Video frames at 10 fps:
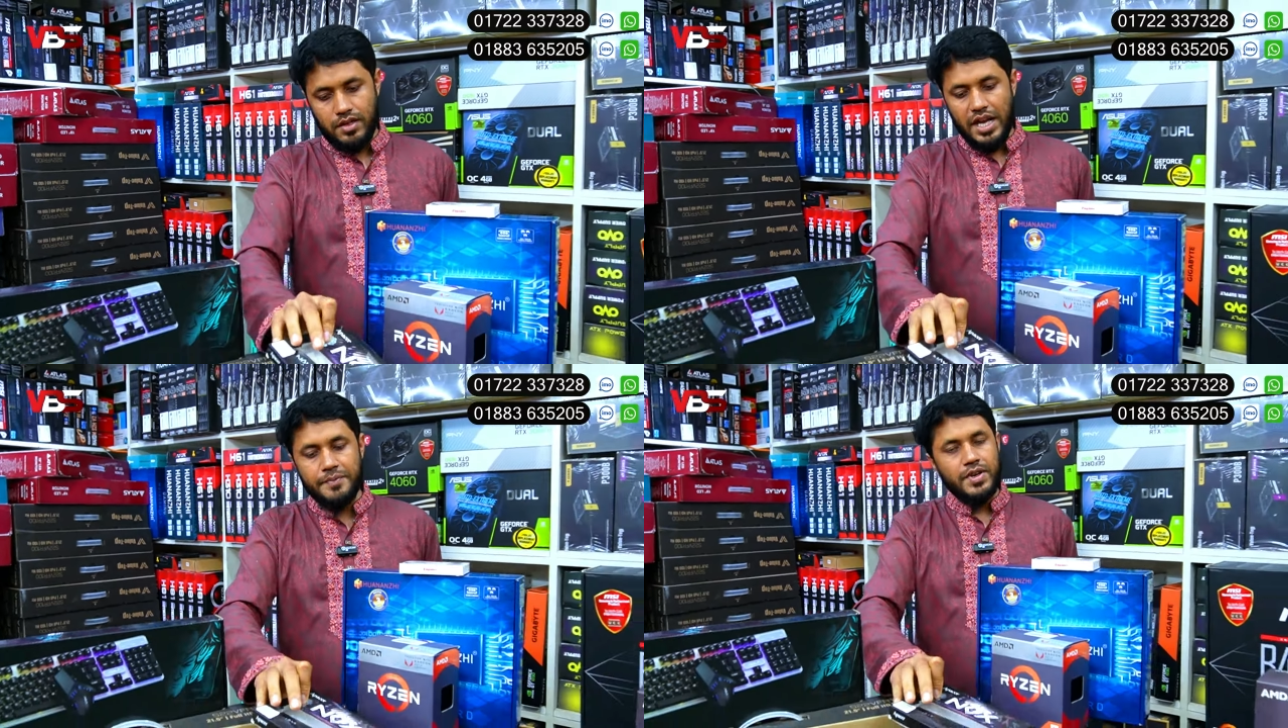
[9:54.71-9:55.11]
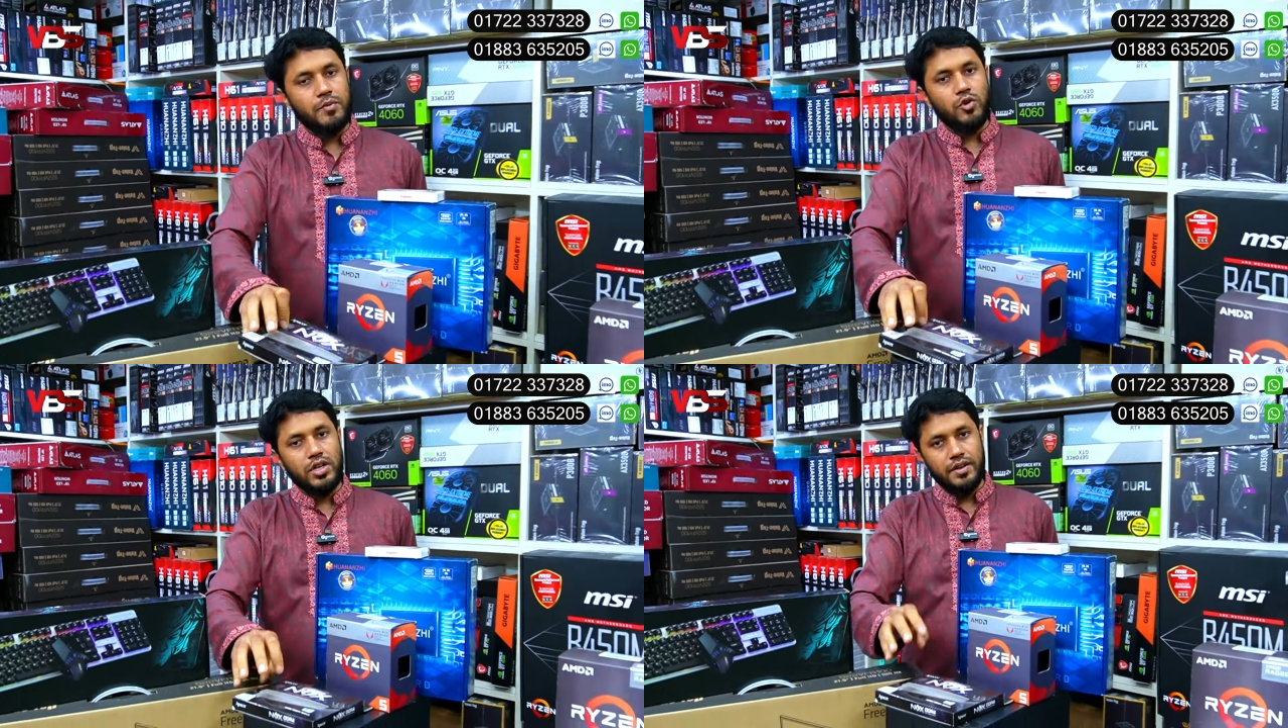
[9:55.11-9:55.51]
লাইফ
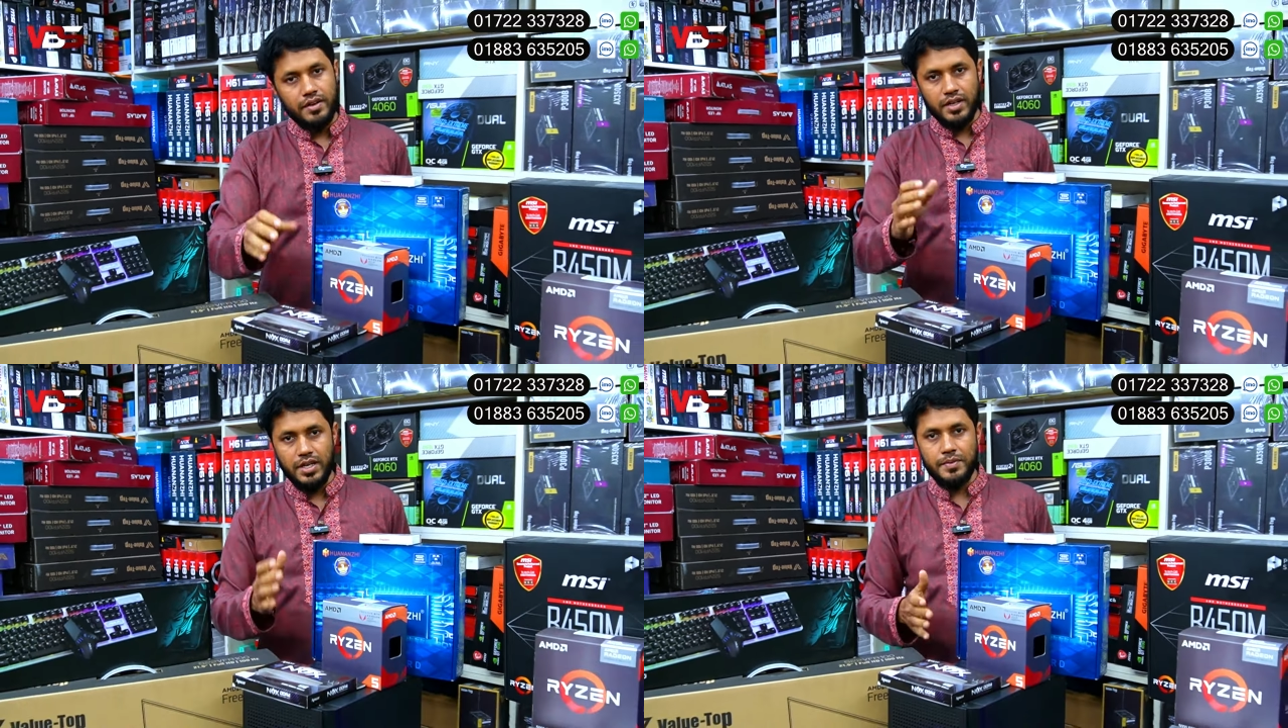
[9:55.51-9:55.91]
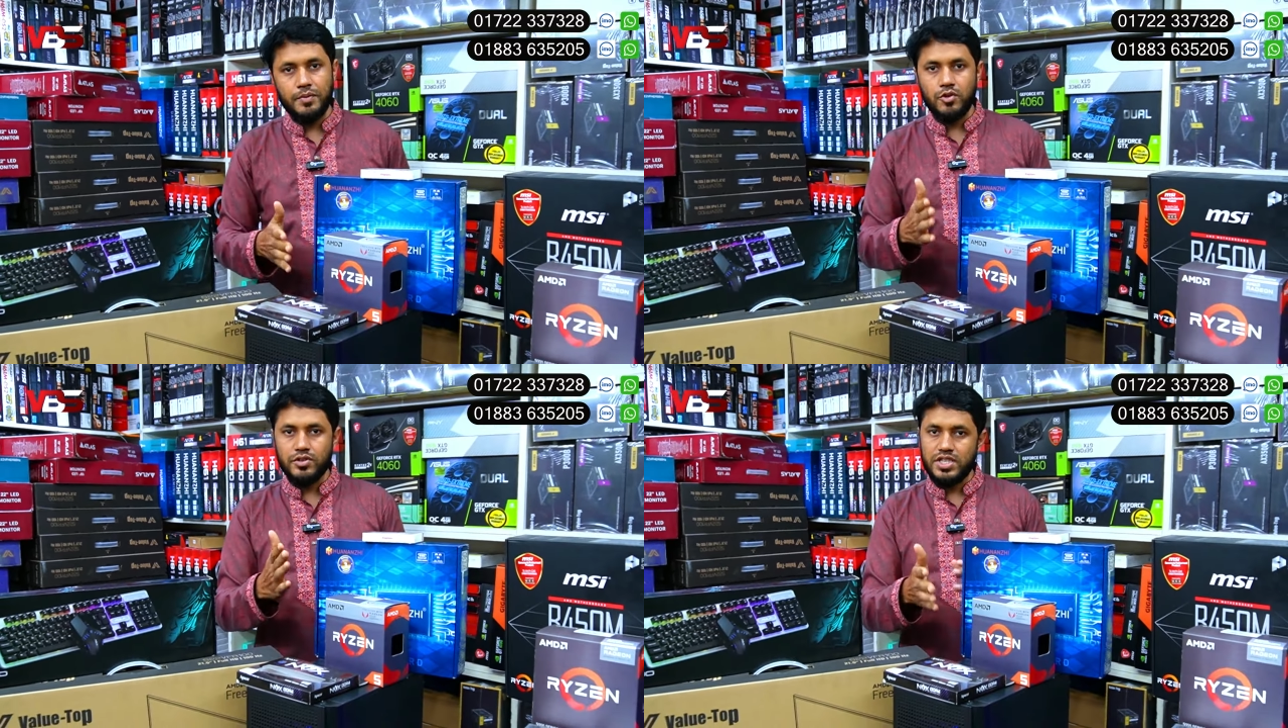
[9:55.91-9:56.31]
টাইম ওয়ারেন্টি র্যাম
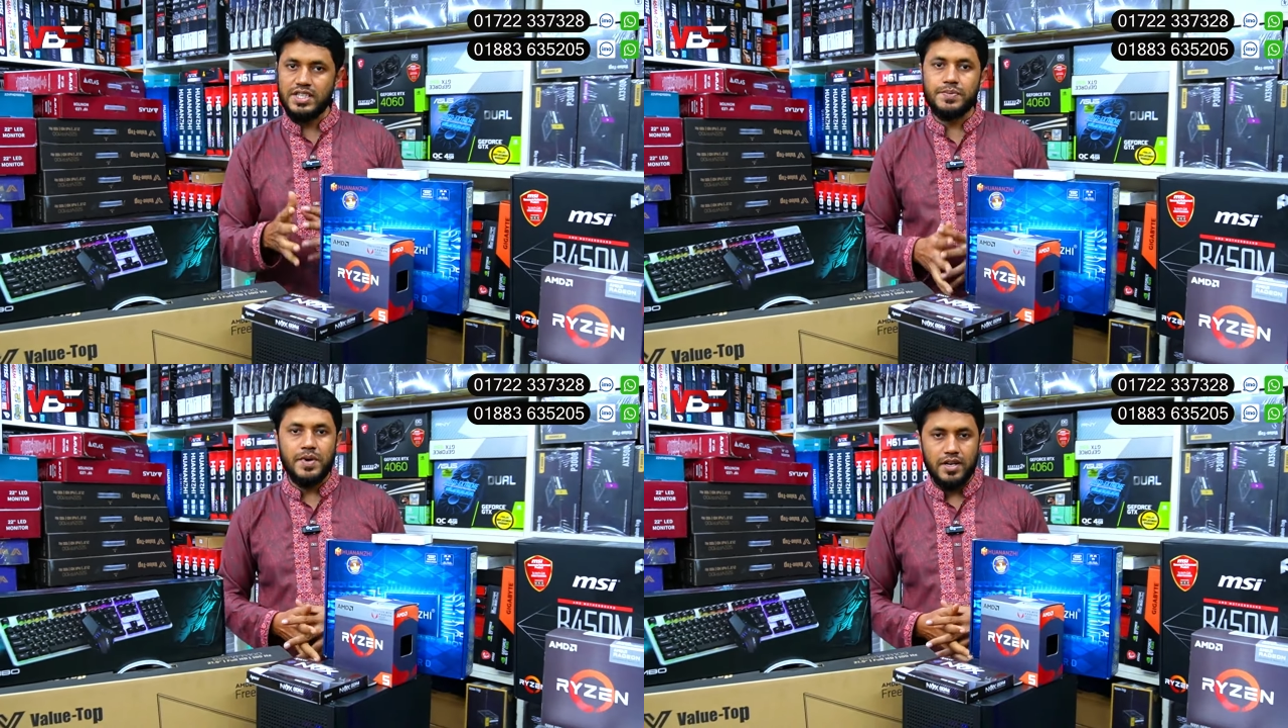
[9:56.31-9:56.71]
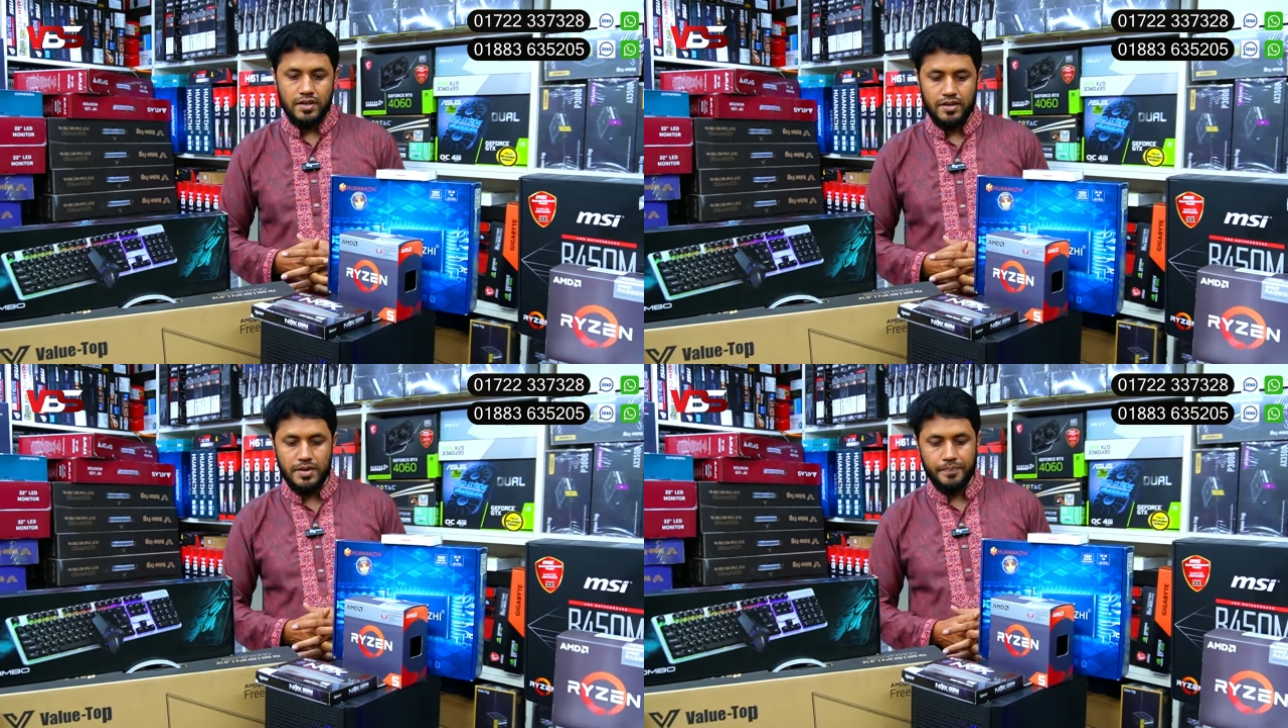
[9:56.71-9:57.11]
এবং হচ্ছে
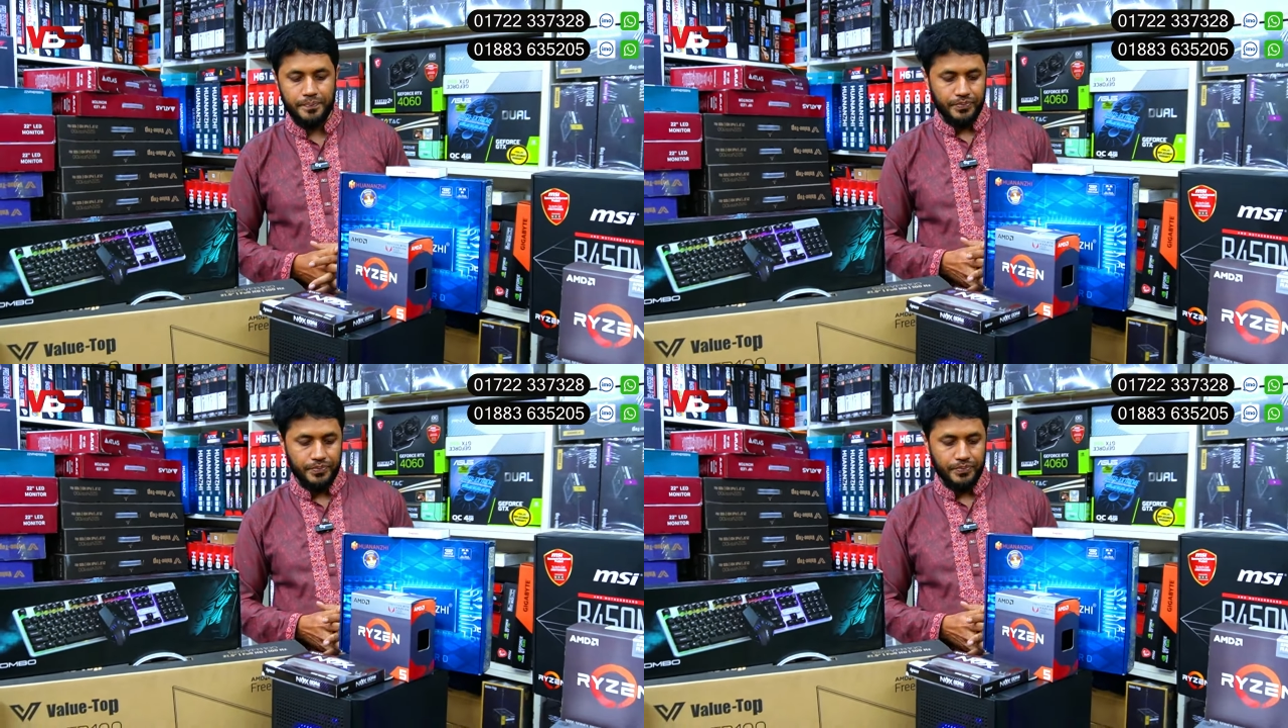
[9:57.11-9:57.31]
স্মার্টের র্যাম